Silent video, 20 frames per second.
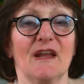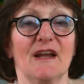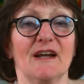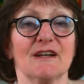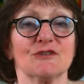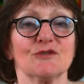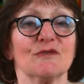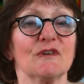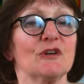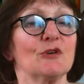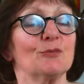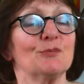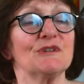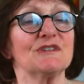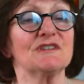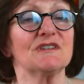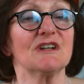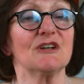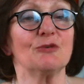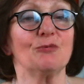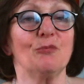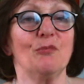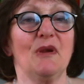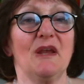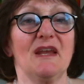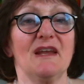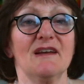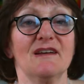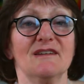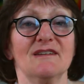Also wenn du ein bisschen
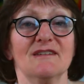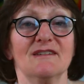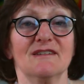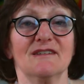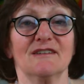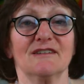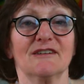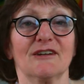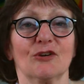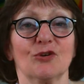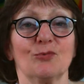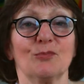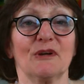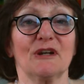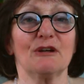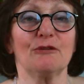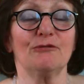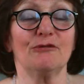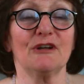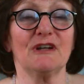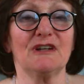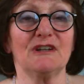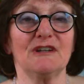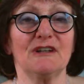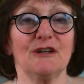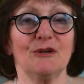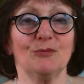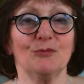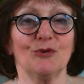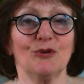mehr darüber
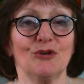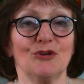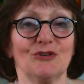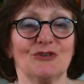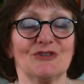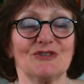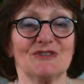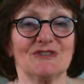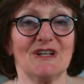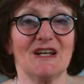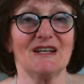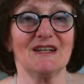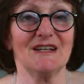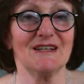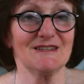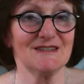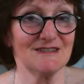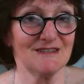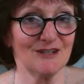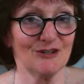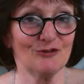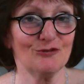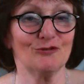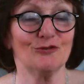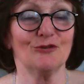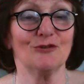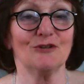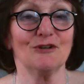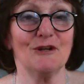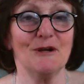reflektieren möchtest, dann lass dich
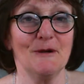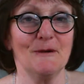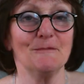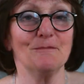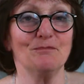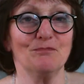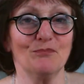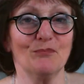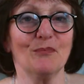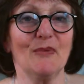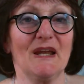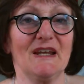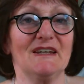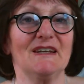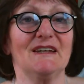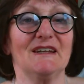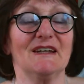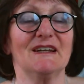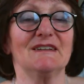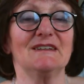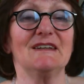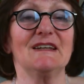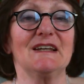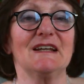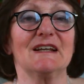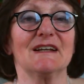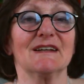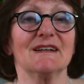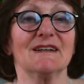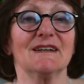von meinen
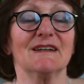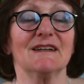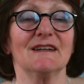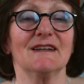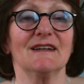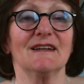Artikeln